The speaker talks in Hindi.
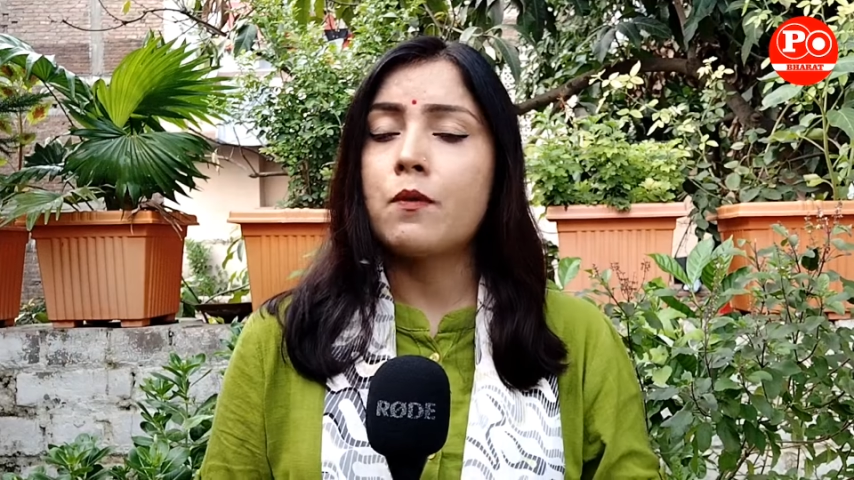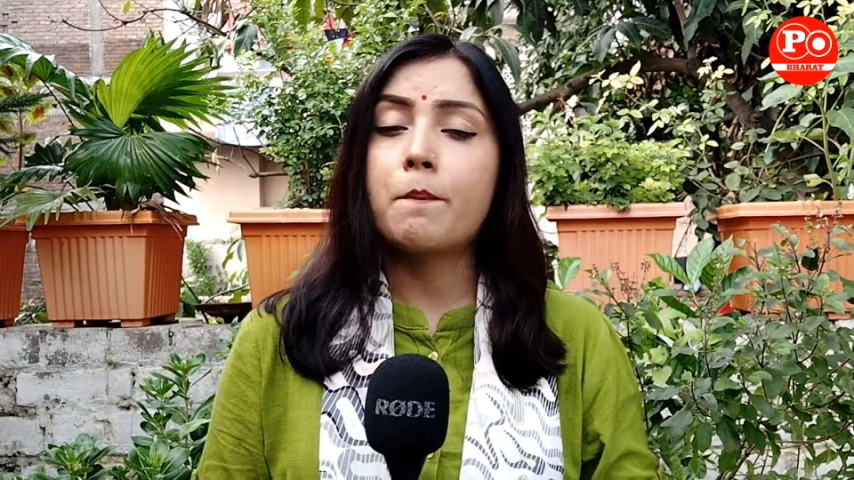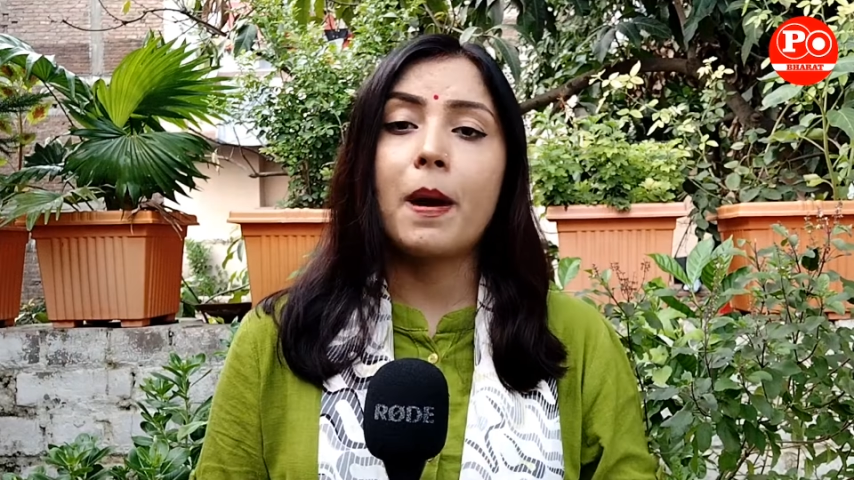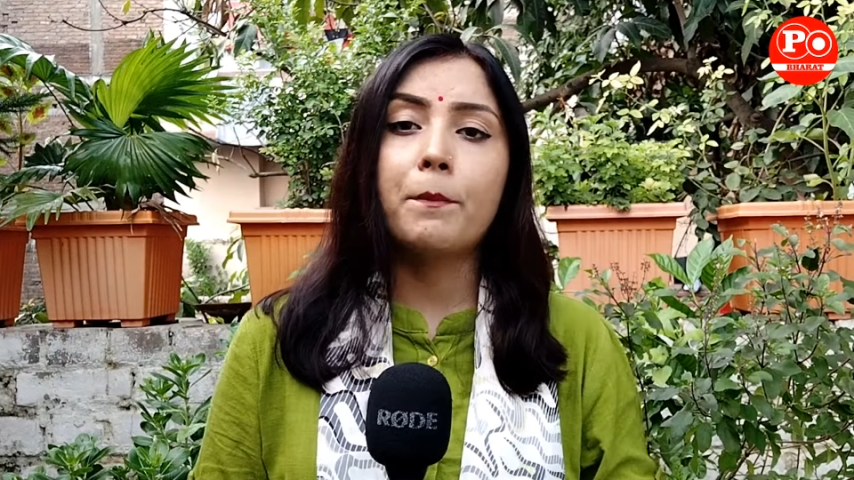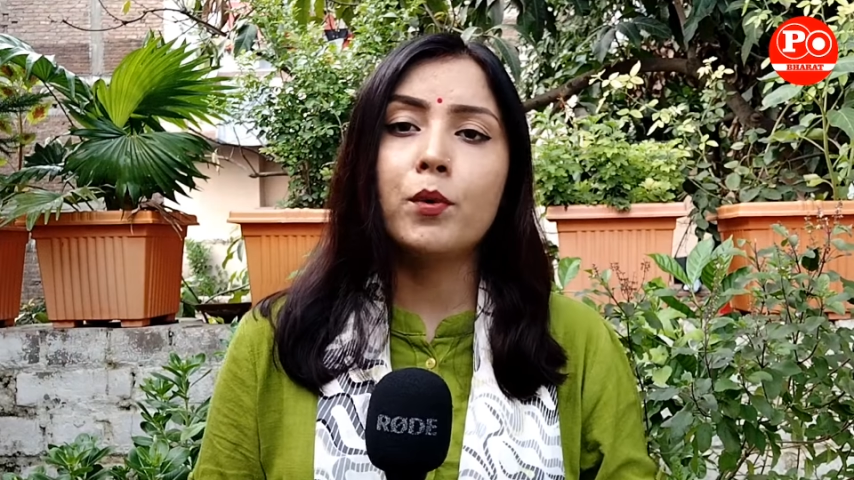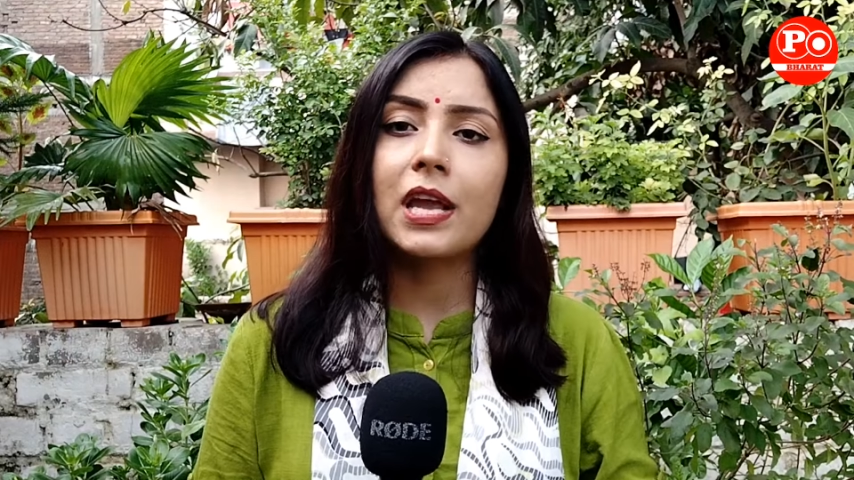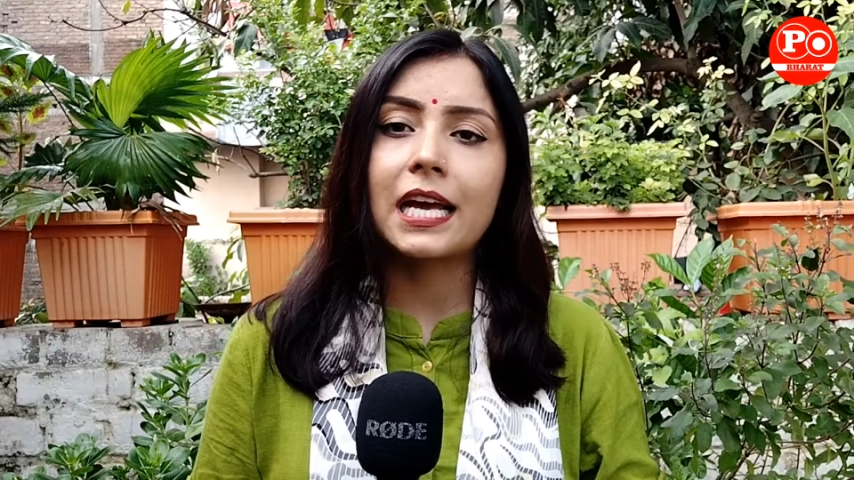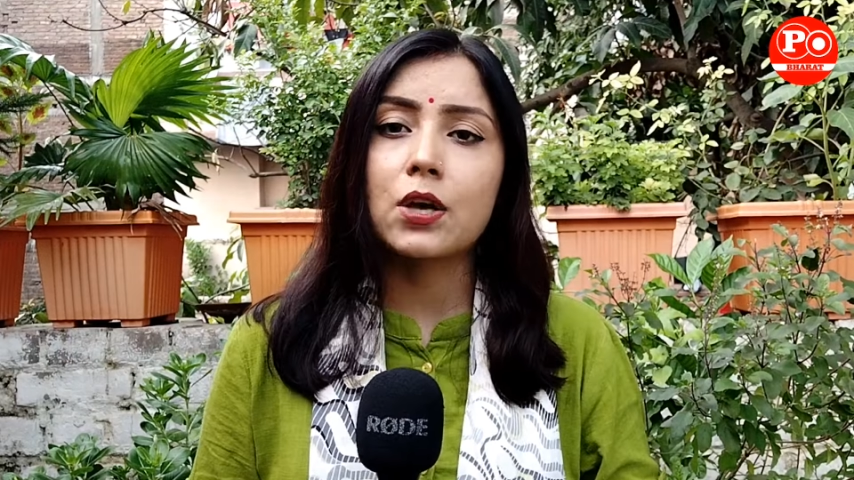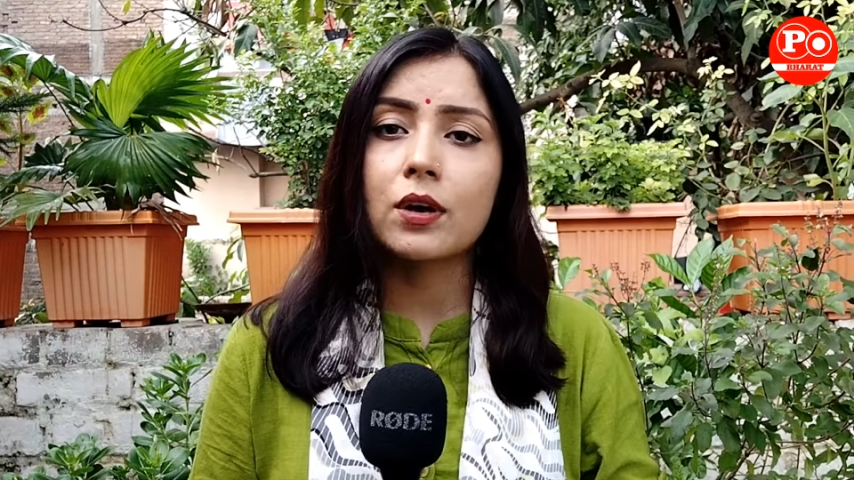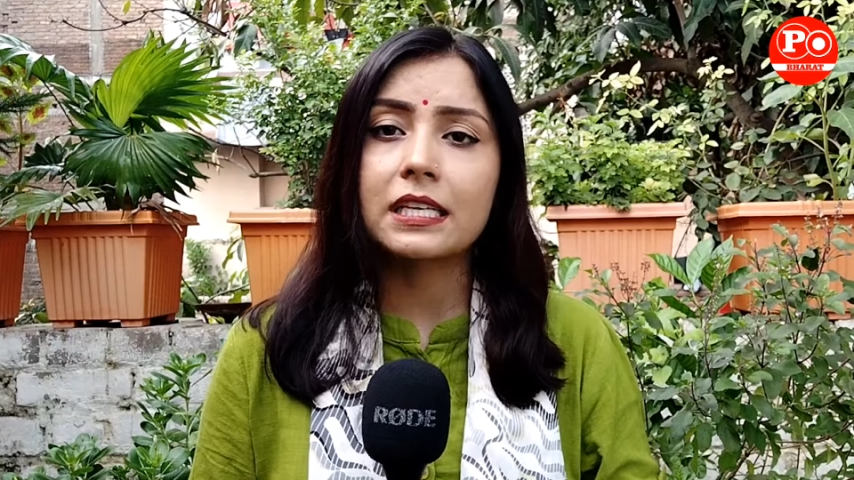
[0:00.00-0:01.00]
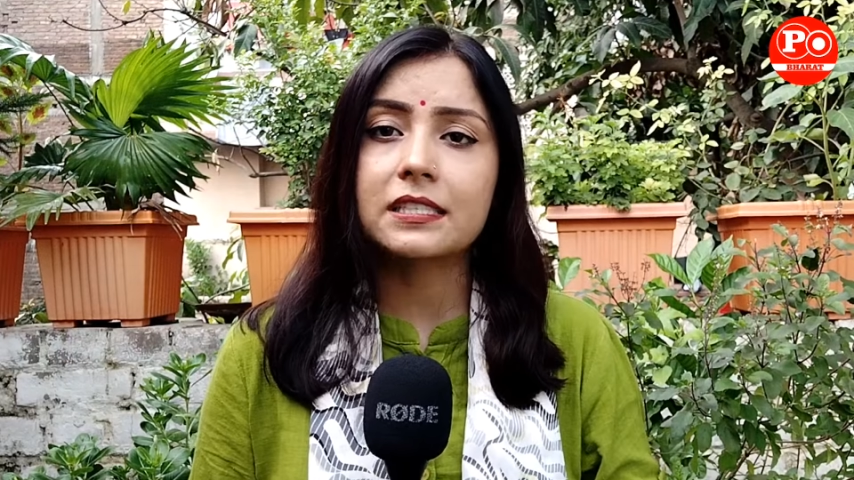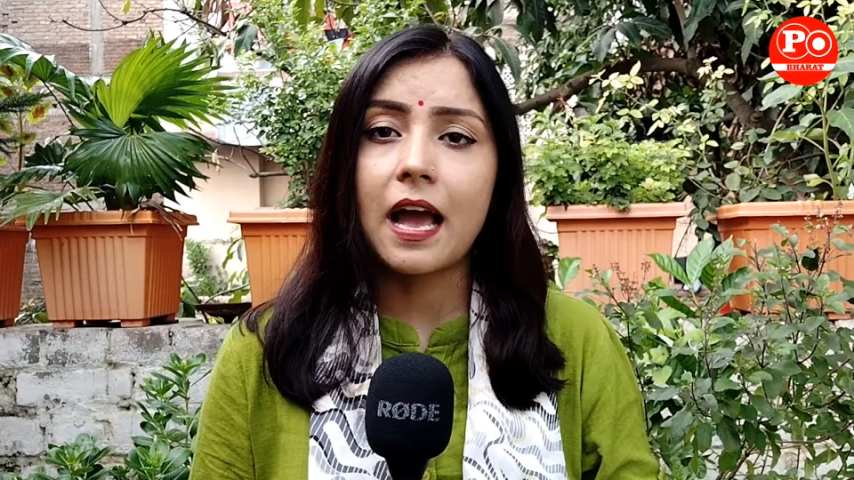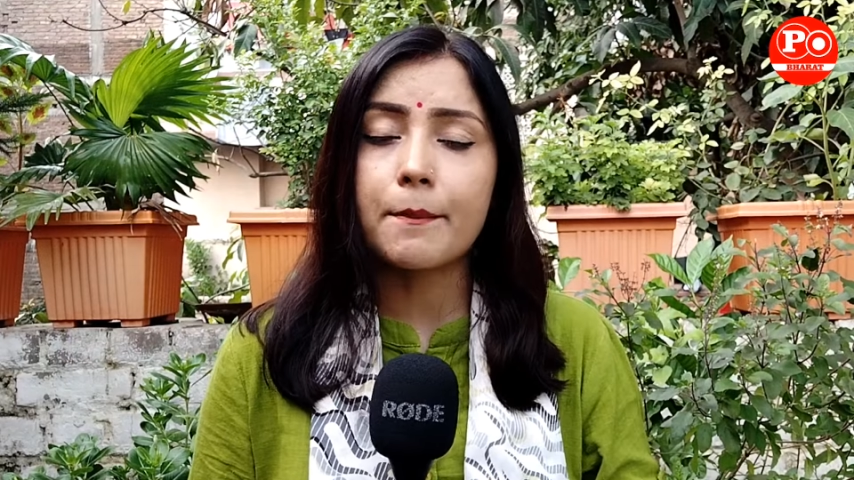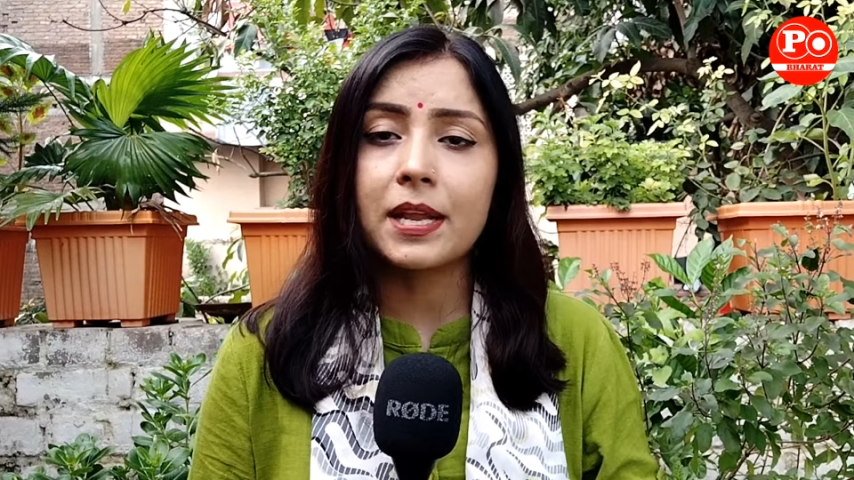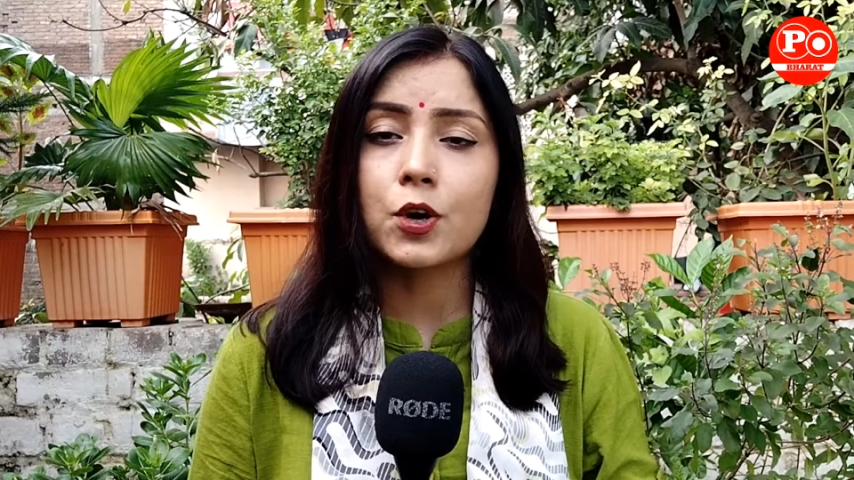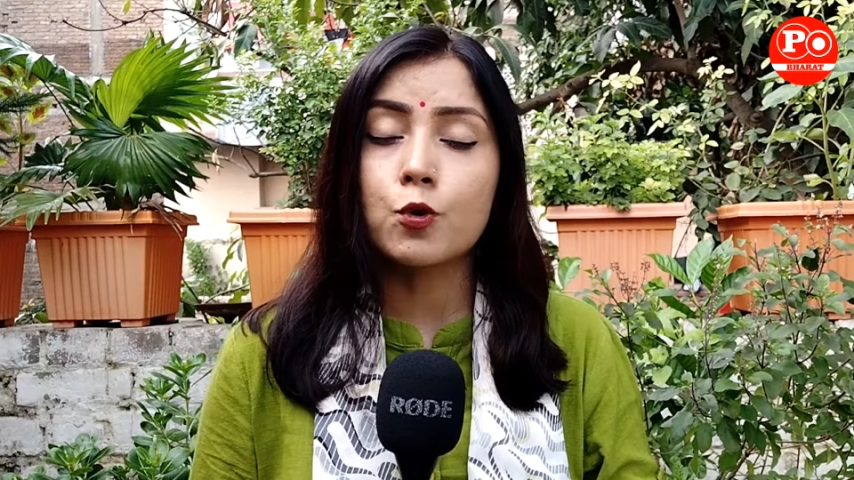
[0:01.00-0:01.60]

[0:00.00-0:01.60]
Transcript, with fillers: वो पप्पू यादव के सामने